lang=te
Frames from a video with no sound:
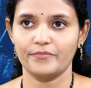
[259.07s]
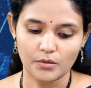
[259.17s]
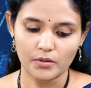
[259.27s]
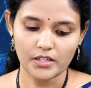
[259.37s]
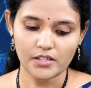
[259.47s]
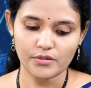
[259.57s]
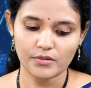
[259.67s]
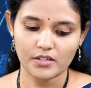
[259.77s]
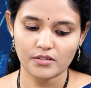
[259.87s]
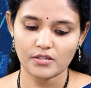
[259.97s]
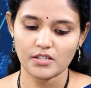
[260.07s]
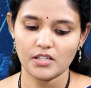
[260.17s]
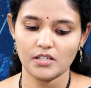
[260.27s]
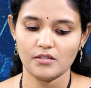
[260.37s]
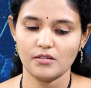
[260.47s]
టోటల్ షుగర్స్
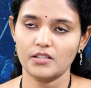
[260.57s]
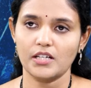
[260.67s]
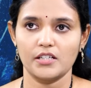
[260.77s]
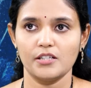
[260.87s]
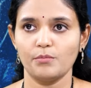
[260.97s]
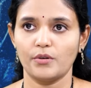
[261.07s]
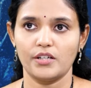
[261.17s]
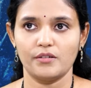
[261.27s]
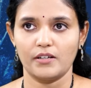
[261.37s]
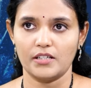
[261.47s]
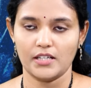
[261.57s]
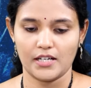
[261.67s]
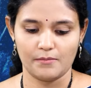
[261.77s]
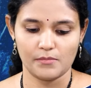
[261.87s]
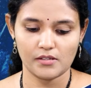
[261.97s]
వచ్చి ఇందులో థర్టీన్ పాయింట్ వన్
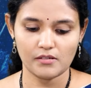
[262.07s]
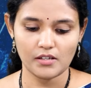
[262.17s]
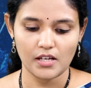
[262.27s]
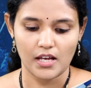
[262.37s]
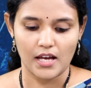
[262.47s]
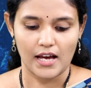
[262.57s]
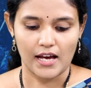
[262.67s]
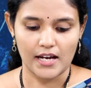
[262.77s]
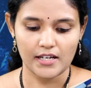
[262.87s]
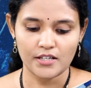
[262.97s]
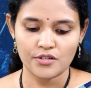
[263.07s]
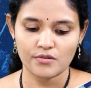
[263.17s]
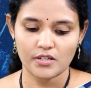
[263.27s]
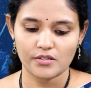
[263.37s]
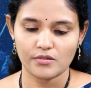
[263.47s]
గ్రామ్స్ యాడెడ్
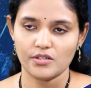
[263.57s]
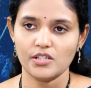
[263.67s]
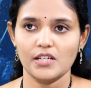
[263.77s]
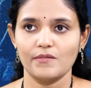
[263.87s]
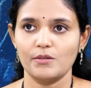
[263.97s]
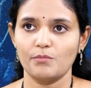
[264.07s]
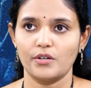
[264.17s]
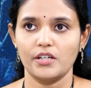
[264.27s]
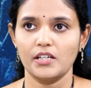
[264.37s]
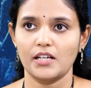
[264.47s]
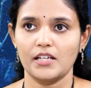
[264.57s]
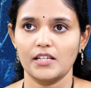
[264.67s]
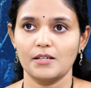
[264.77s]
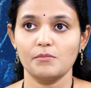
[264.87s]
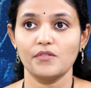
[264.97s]
షుగర్స్ వచ్చి లెవెన్ పాయింట్ నైన్
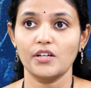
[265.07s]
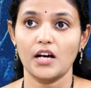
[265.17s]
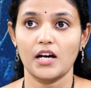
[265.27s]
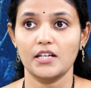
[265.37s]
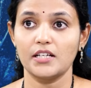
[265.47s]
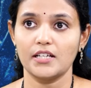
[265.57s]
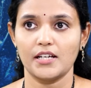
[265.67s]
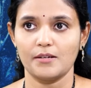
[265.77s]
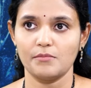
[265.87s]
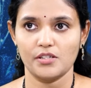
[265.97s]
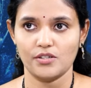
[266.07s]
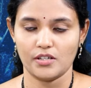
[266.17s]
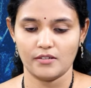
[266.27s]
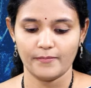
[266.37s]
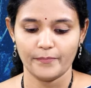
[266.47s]
గ్రామ్స్ ఫర్ హండ్రెడ్ గ్రామ్స్
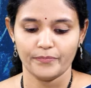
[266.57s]
ఇచ్చాడు